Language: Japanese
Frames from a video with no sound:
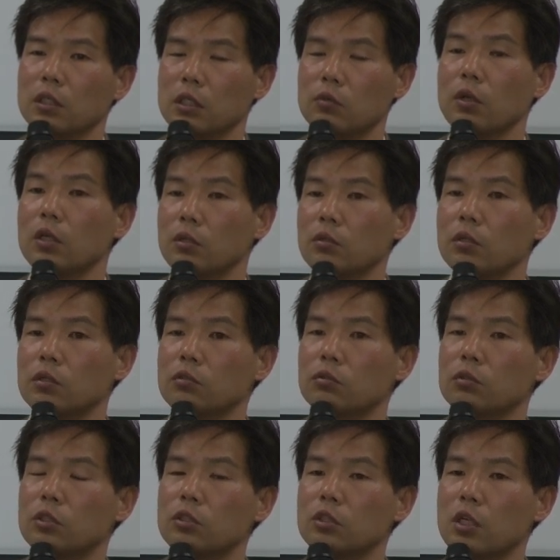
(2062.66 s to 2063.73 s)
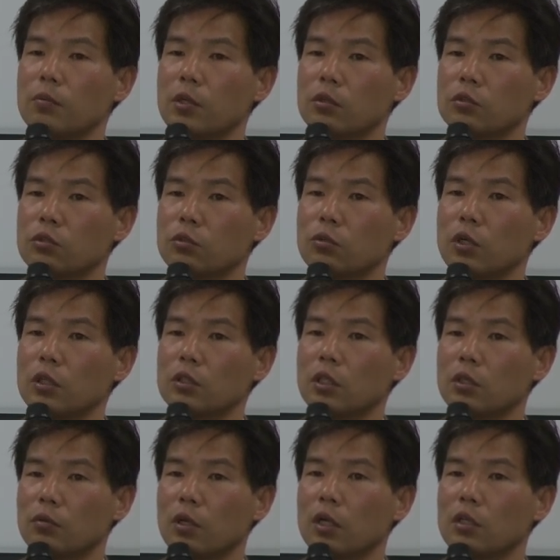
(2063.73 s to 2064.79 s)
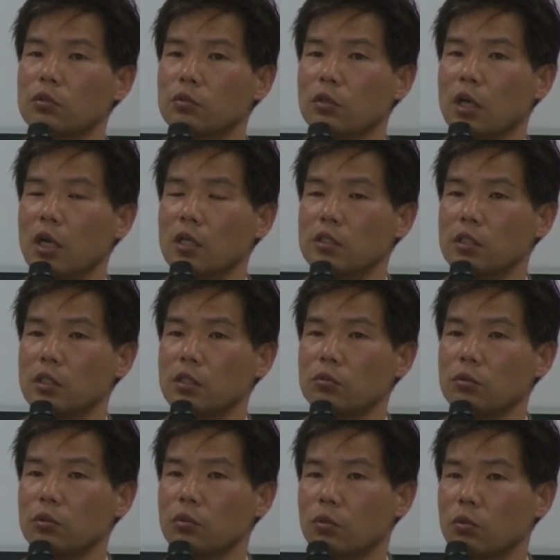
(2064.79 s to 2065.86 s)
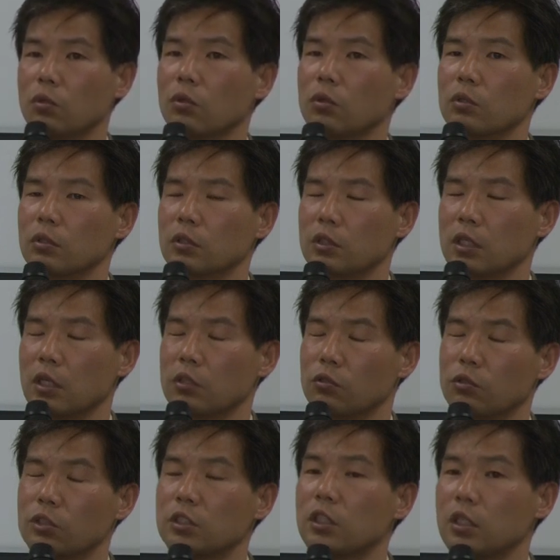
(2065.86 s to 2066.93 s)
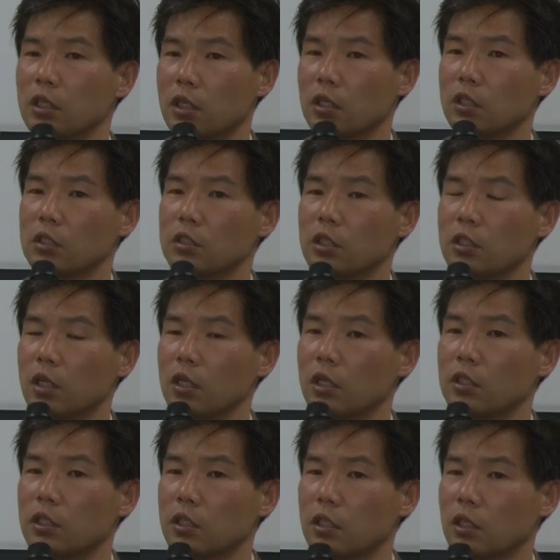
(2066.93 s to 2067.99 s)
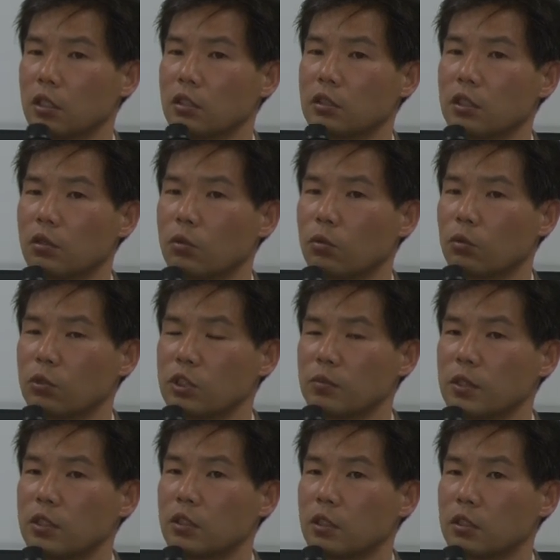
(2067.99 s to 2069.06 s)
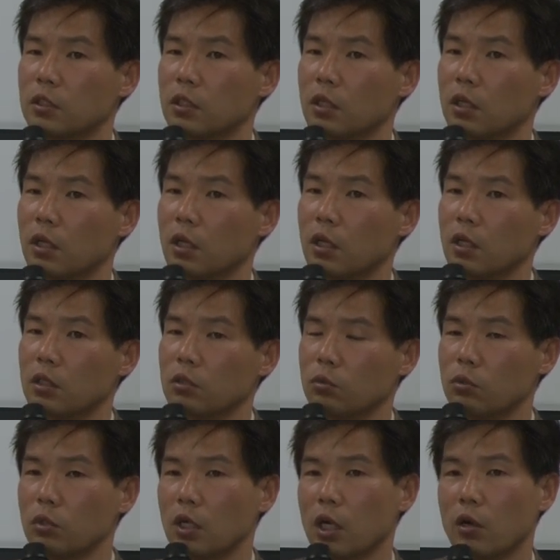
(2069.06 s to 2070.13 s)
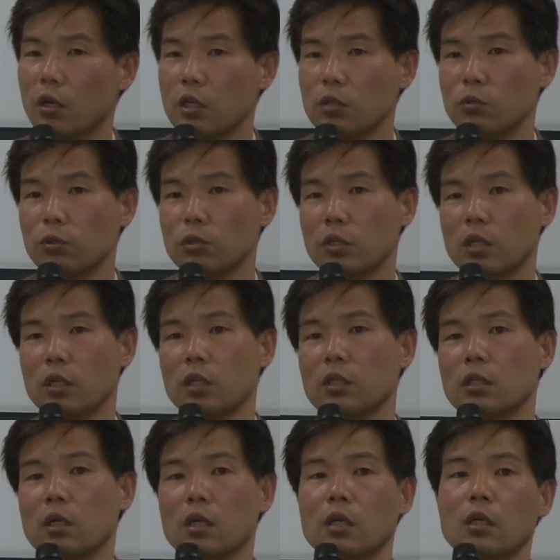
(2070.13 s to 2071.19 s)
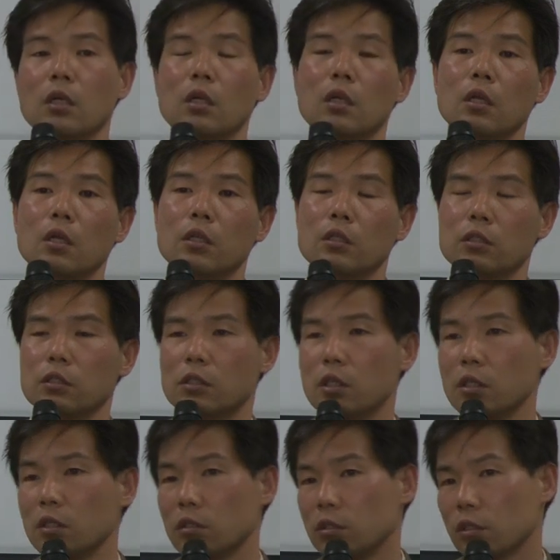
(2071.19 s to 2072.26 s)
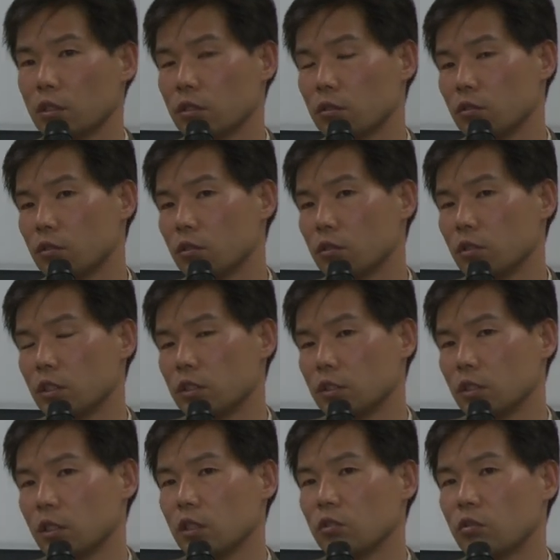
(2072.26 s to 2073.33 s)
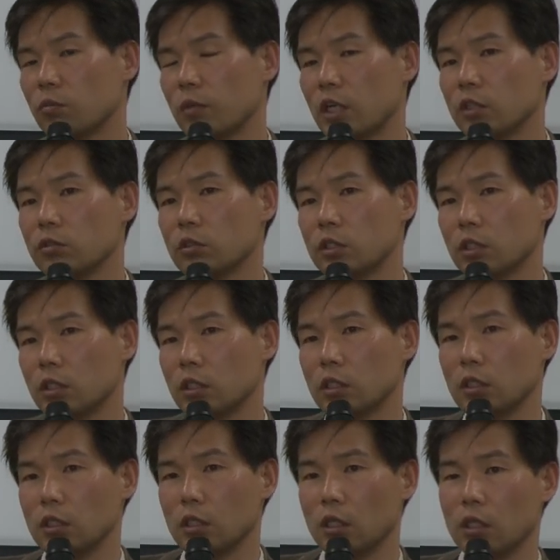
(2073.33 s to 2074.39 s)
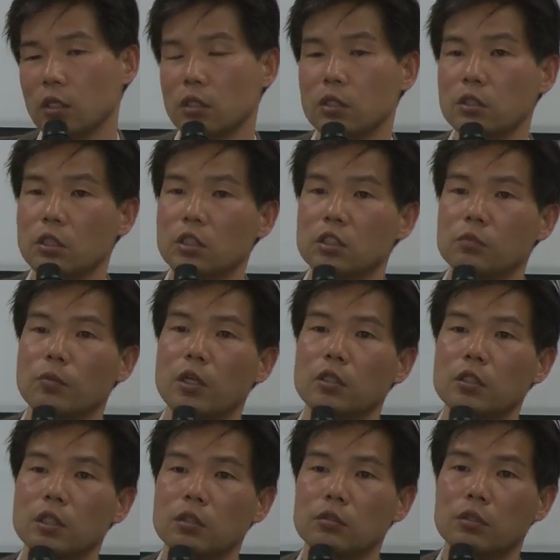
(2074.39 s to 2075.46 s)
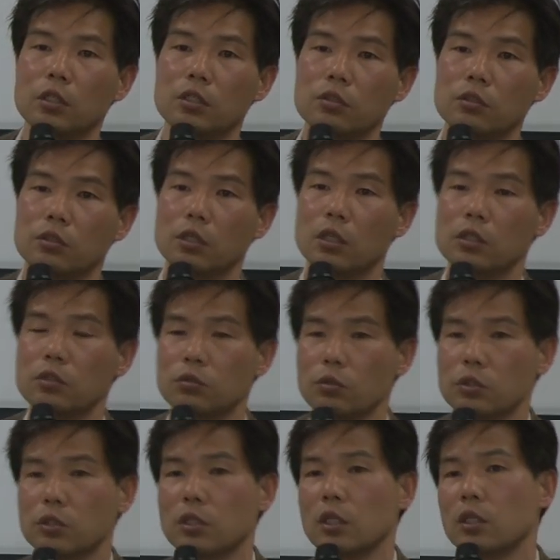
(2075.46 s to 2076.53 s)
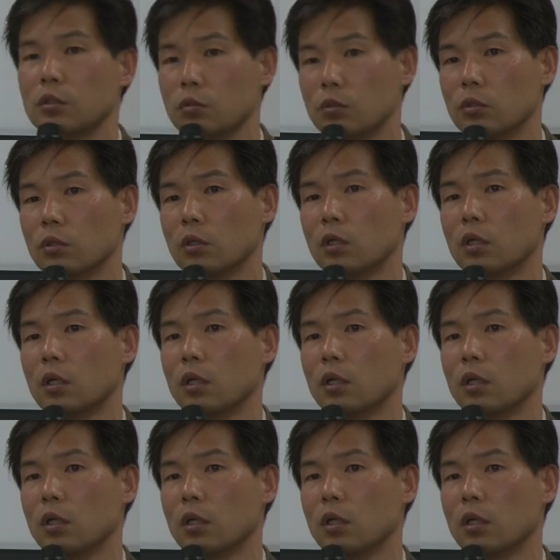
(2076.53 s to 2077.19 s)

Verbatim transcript: いわゆるそのニューカマーの増加っていうのはその排斥運動を組織的な形で大々的な形では起こしませんでした。ところが代わりに起こったのは何か、1991年以降毎年平均して1万人ぐらいずつ減少している